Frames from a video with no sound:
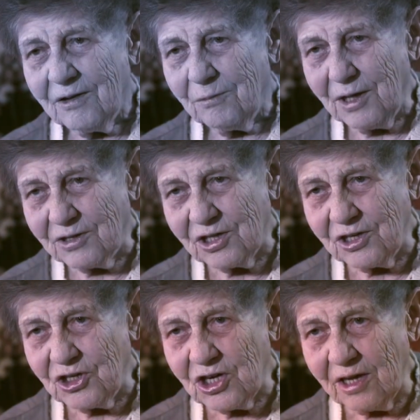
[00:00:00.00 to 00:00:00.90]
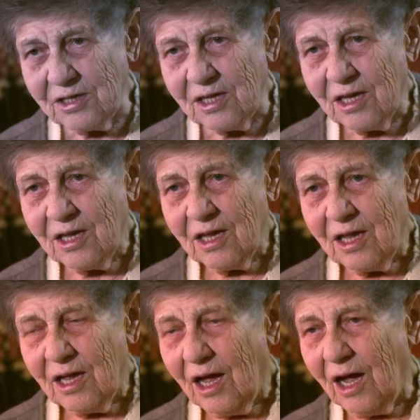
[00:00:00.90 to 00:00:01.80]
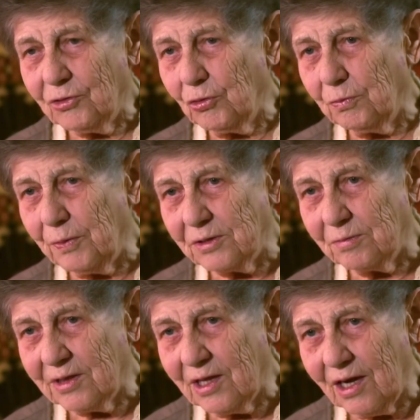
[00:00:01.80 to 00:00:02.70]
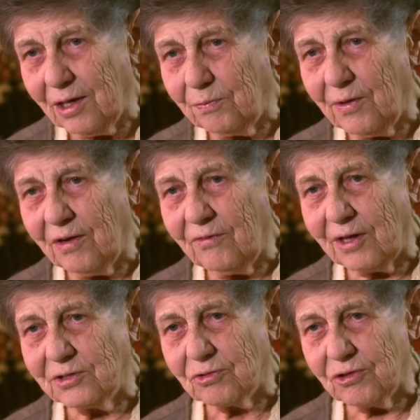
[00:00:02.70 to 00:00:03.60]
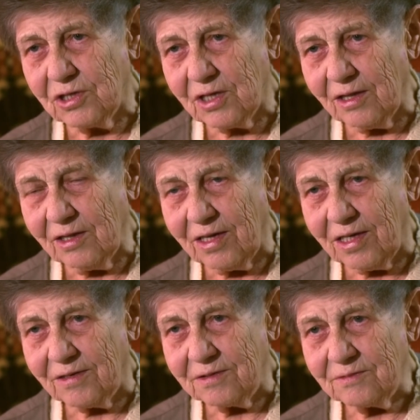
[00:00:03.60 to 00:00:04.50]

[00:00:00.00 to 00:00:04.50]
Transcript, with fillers: медсанчасть. А тут посмотрели, перевязку сделали.